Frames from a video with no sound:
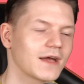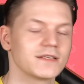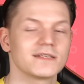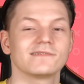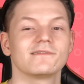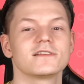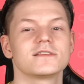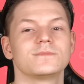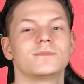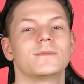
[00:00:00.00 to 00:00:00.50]

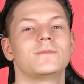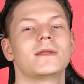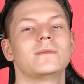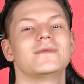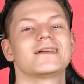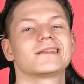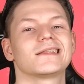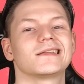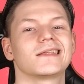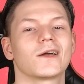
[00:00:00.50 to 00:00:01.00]
хотелось бы
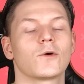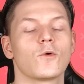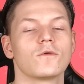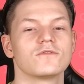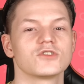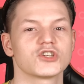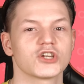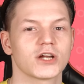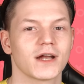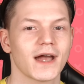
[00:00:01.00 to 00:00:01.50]
примерно
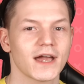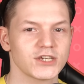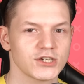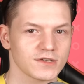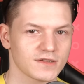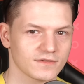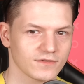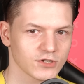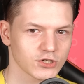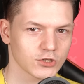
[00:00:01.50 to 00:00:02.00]
такого же
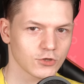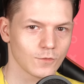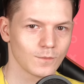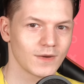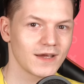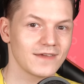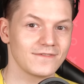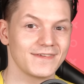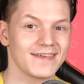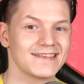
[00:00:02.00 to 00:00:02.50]
качества, что
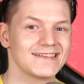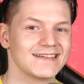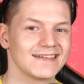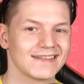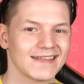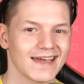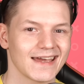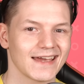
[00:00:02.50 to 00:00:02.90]
мы видели до